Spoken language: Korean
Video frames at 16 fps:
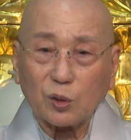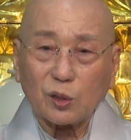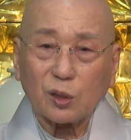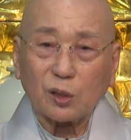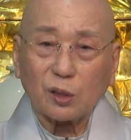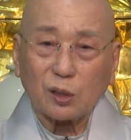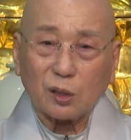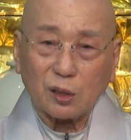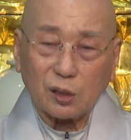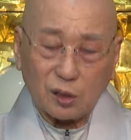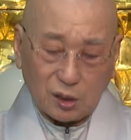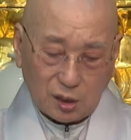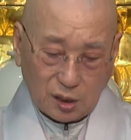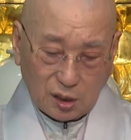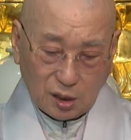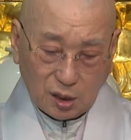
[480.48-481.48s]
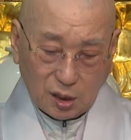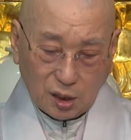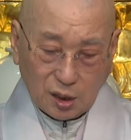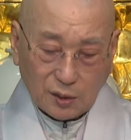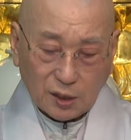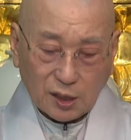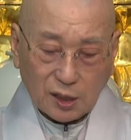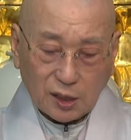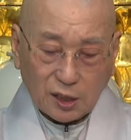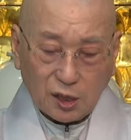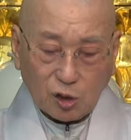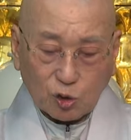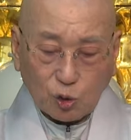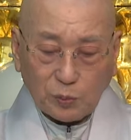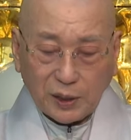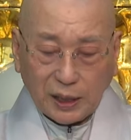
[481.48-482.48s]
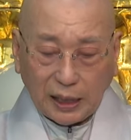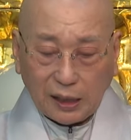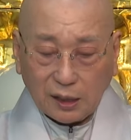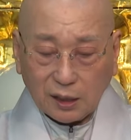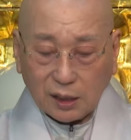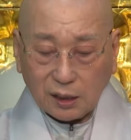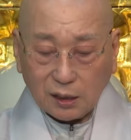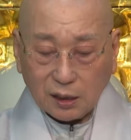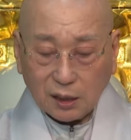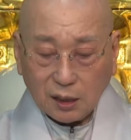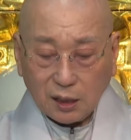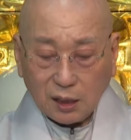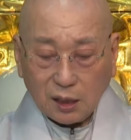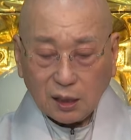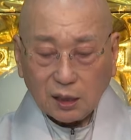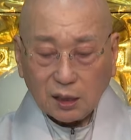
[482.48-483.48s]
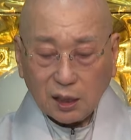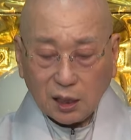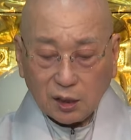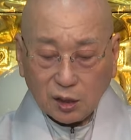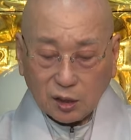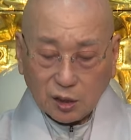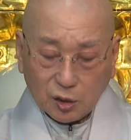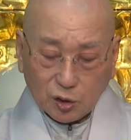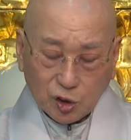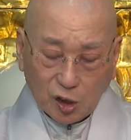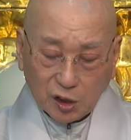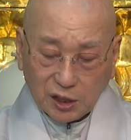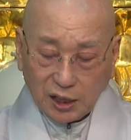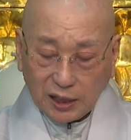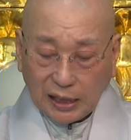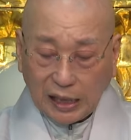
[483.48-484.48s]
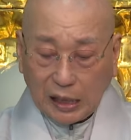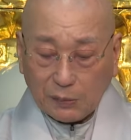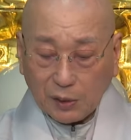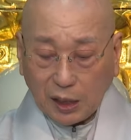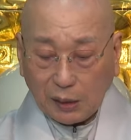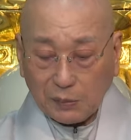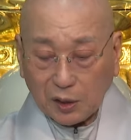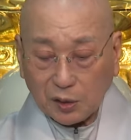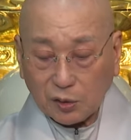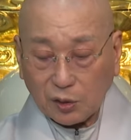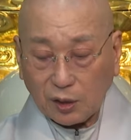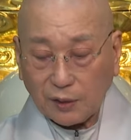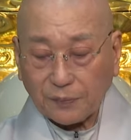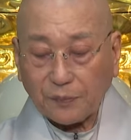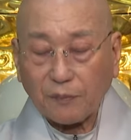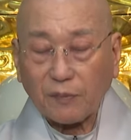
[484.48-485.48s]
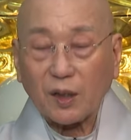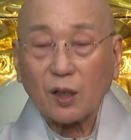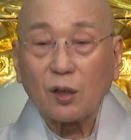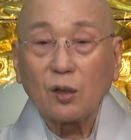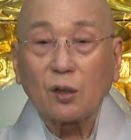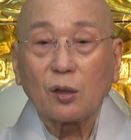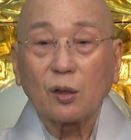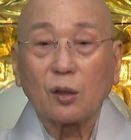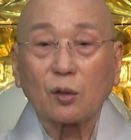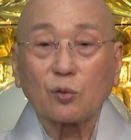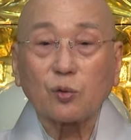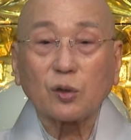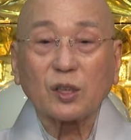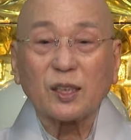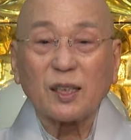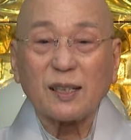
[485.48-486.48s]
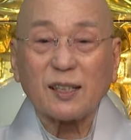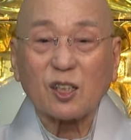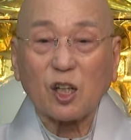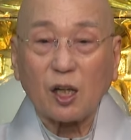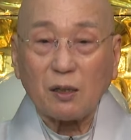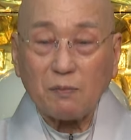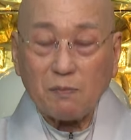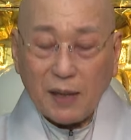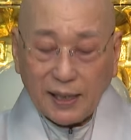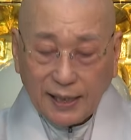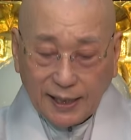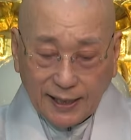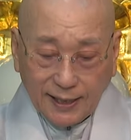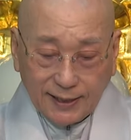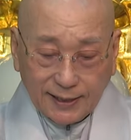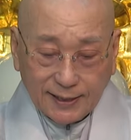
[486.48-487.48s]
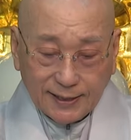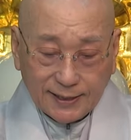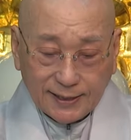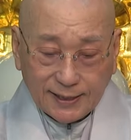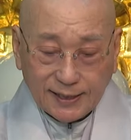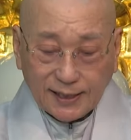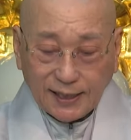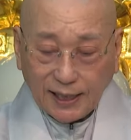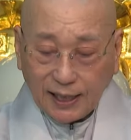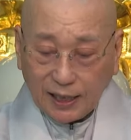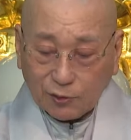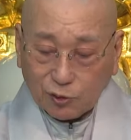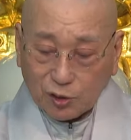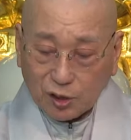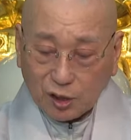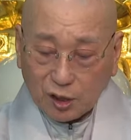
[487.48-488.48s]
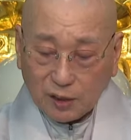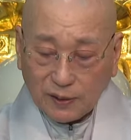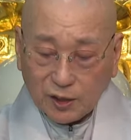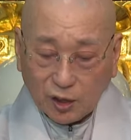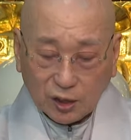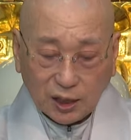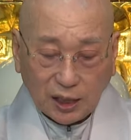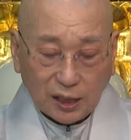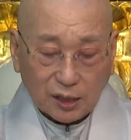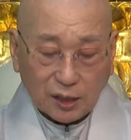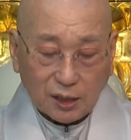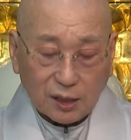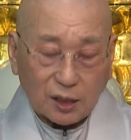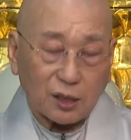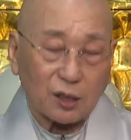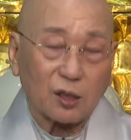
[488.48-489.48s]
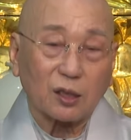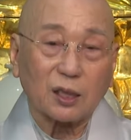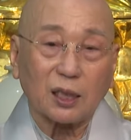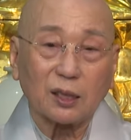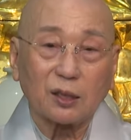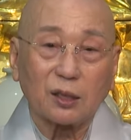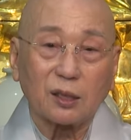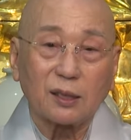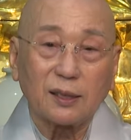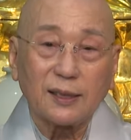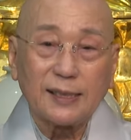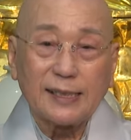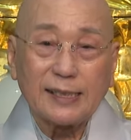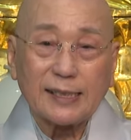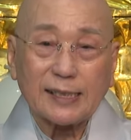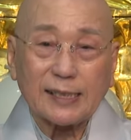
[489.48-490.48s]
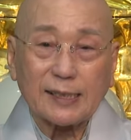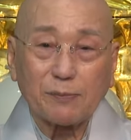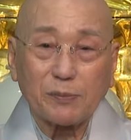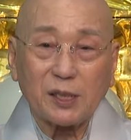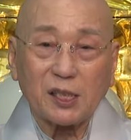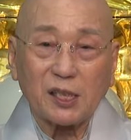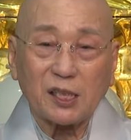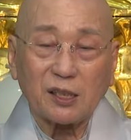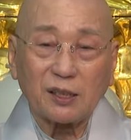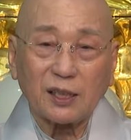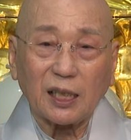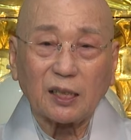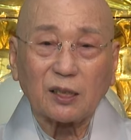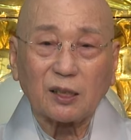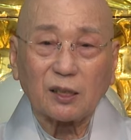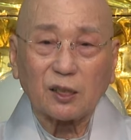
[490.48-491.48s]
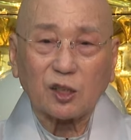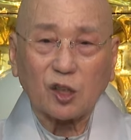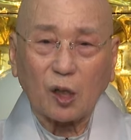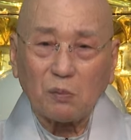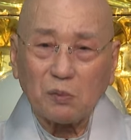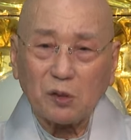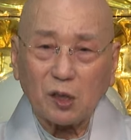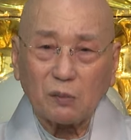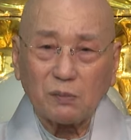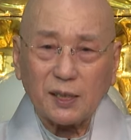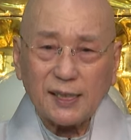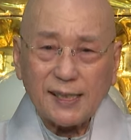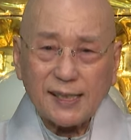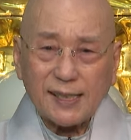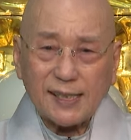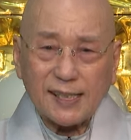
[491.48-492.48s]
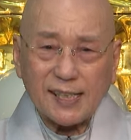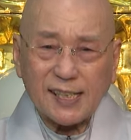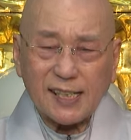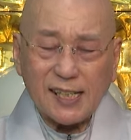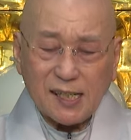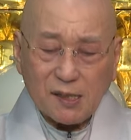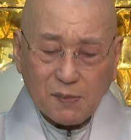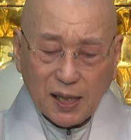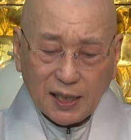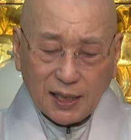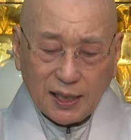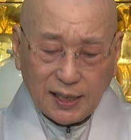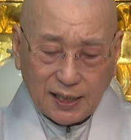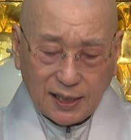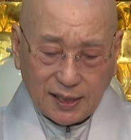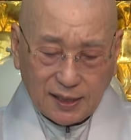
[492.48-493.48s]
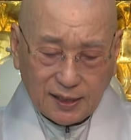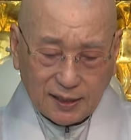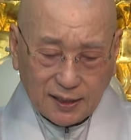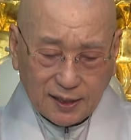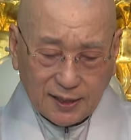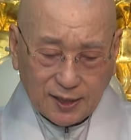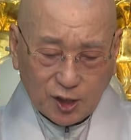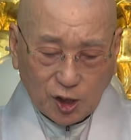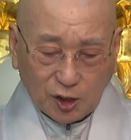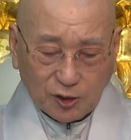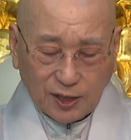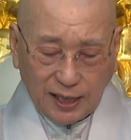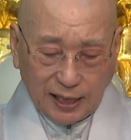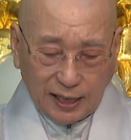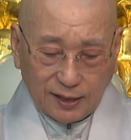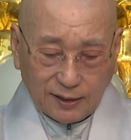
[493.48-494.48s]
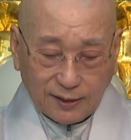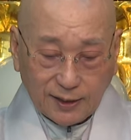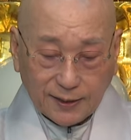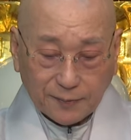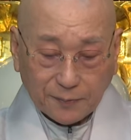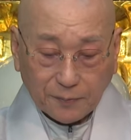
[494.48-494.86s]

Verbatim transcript: 이제 어, 일을 꾸며나는 거예요. 그러니 이제 정치에 개입을 하면서 어, 국정 전반에 진나라의 국정전 영향을 영향력을 에, 어, 미치는데 그걸 점점 심하게 이제 접근해 가는 거예요.